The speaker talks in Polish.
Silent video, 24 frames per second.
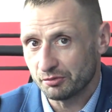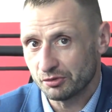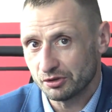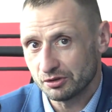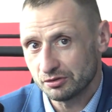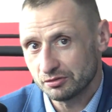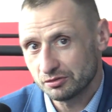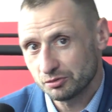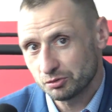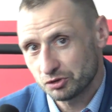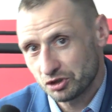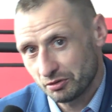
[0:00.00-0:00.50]
No
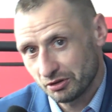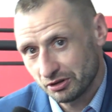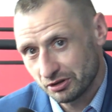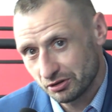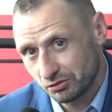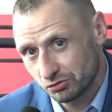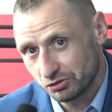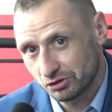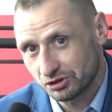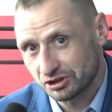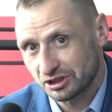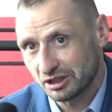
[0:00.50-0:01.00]
trzeba
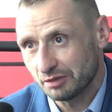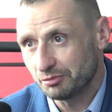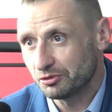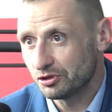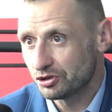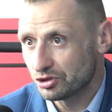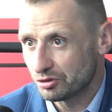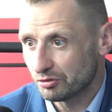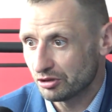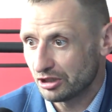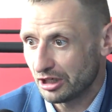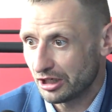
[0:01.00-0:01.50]
to
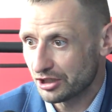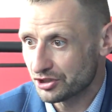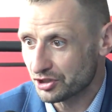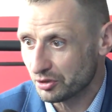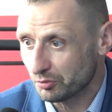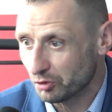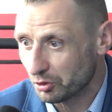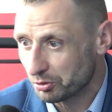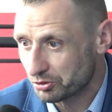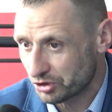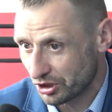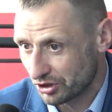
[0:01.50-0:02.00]
udostępnić, żeby
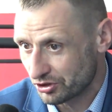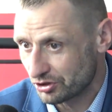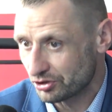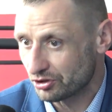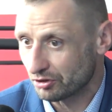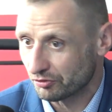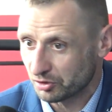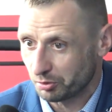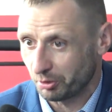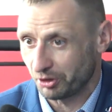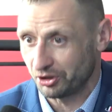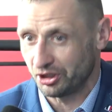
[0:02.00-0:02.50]
każdy mógł przeżyć
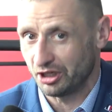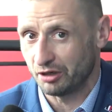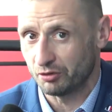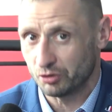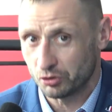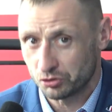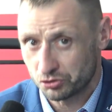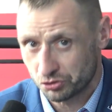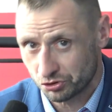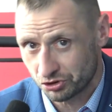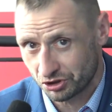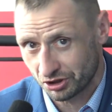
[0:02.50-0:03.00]
to
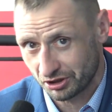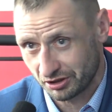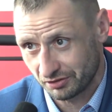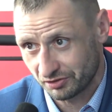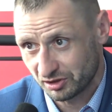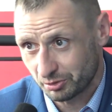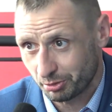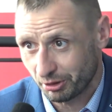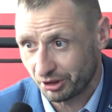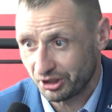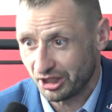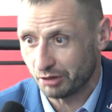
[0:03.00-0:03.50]
wspaniałe uczucie, ten
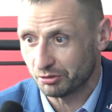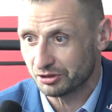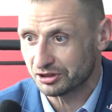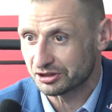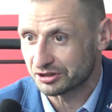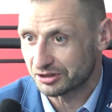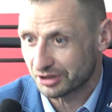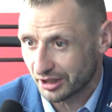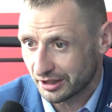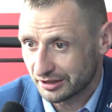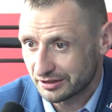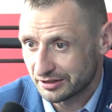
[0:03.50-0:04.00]
wspaniały
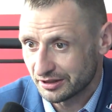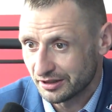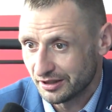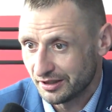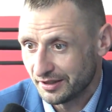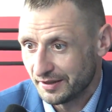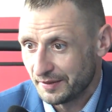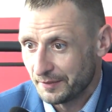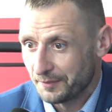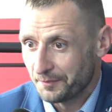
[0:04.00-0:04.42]
stres,